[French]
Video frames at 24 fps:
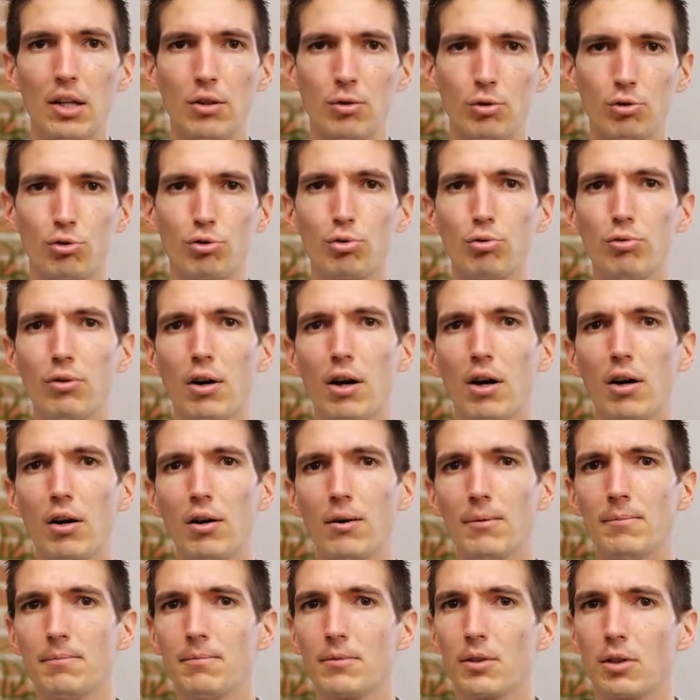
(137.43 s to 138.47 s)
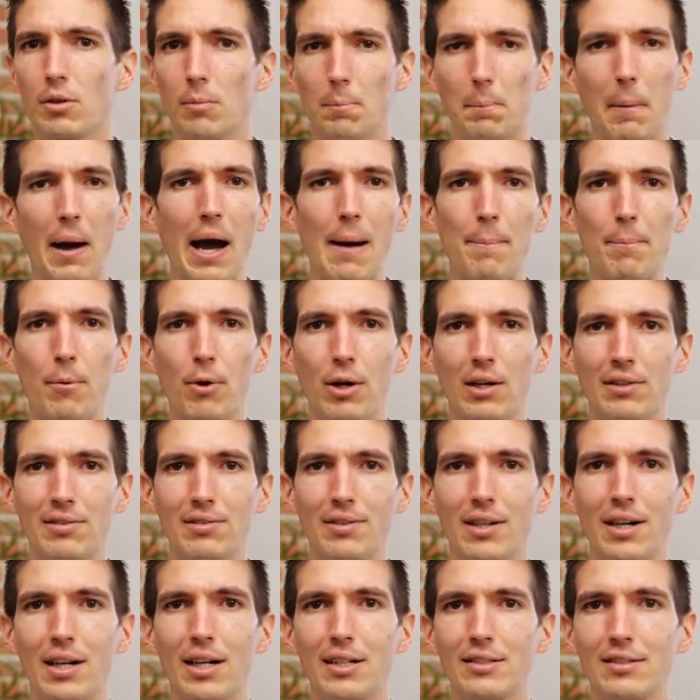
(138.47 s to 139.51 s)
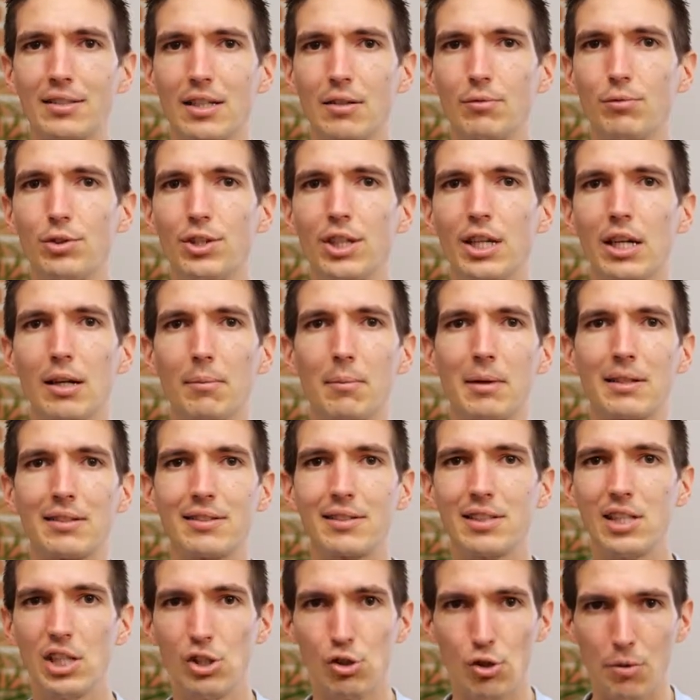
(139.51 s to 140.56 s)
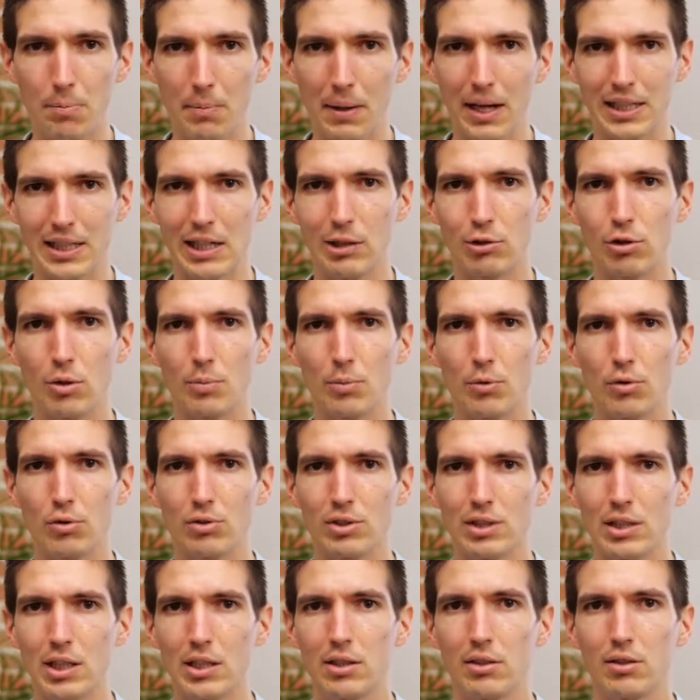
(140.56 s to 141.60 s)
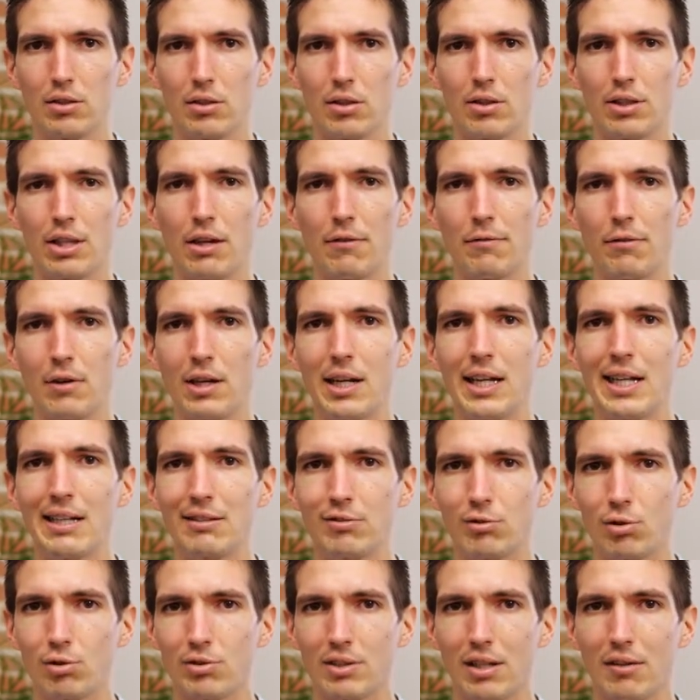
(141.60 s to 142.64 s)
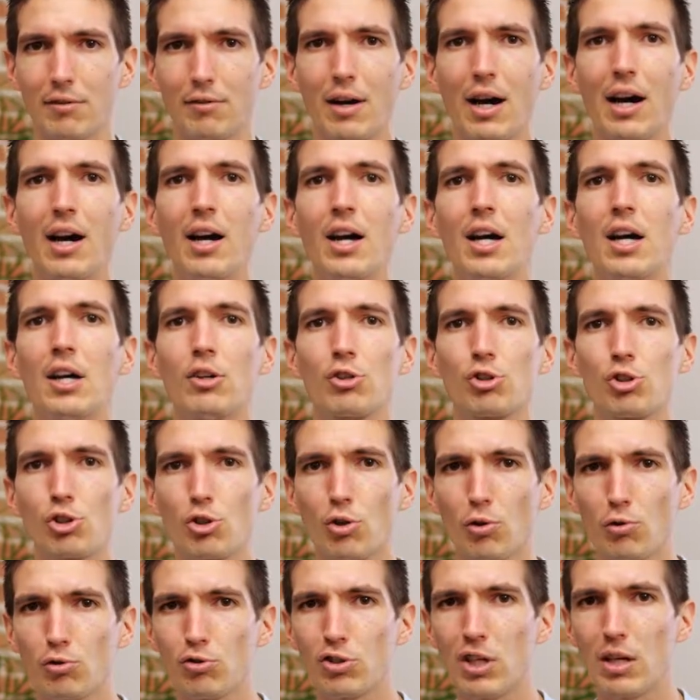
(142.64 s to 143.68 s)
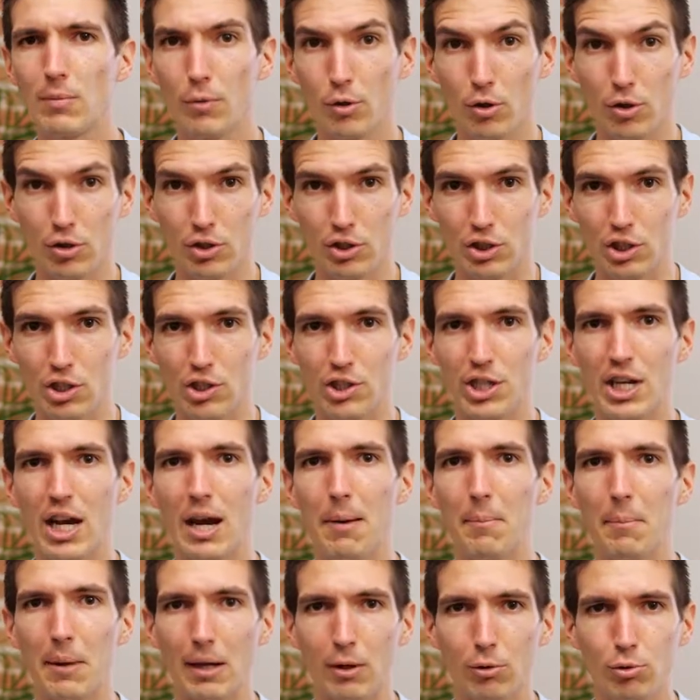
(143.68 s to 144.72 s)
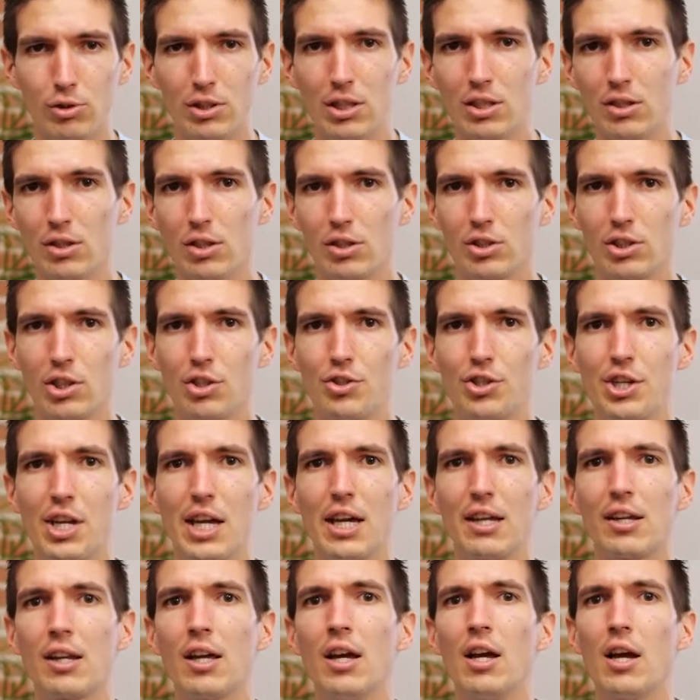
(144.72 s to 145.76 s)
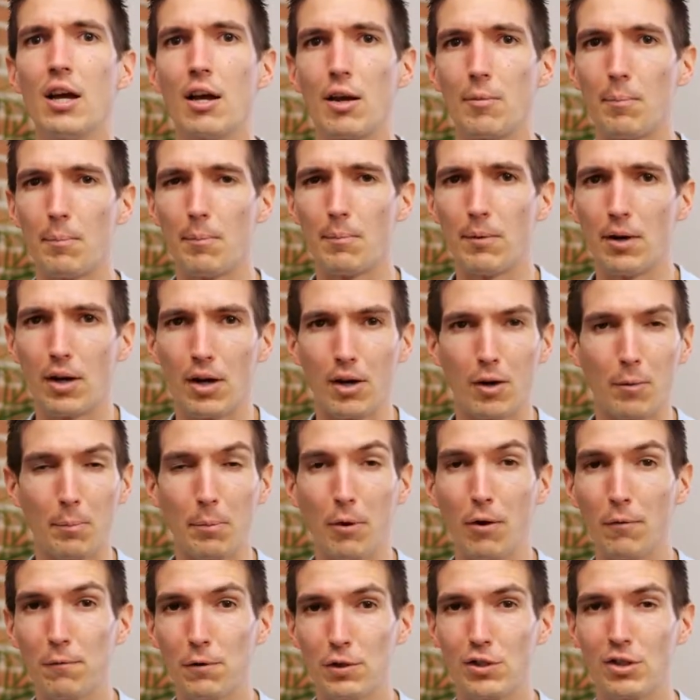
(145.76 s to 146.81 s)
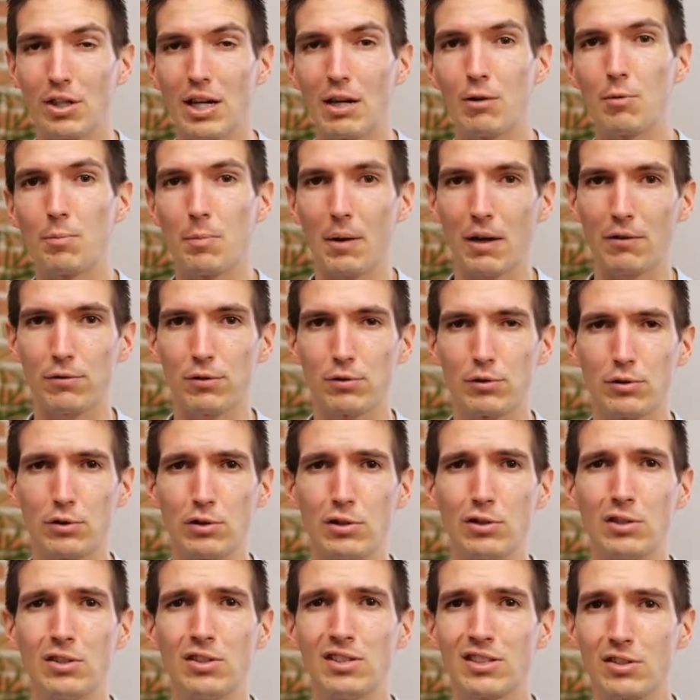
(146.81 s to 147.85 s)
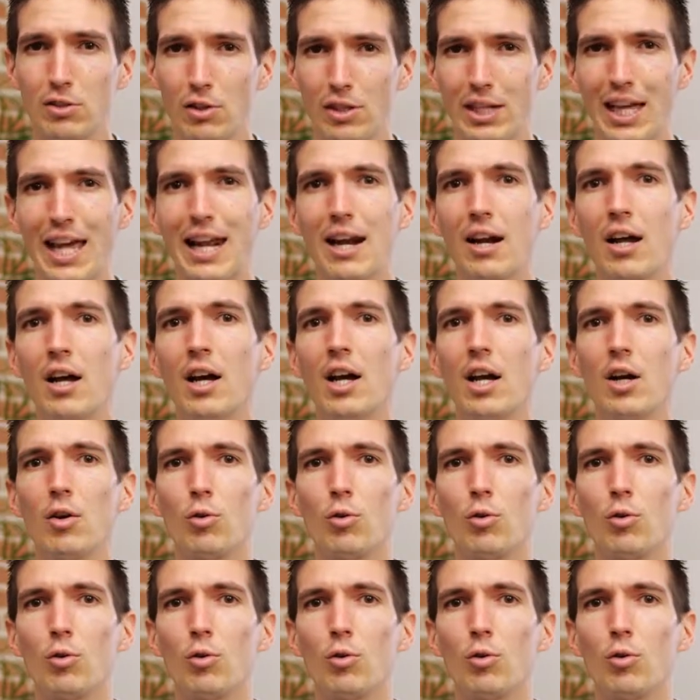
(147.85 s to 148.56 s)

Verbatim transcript: Donc souvent, par rapport à ça, c'est de vous dire bah, si je perds quelques pronostics euh, d'affilée, est-ce que ça va changer mon quotidien, mes routines quotidiennes, euh, professionnelles ou personnelles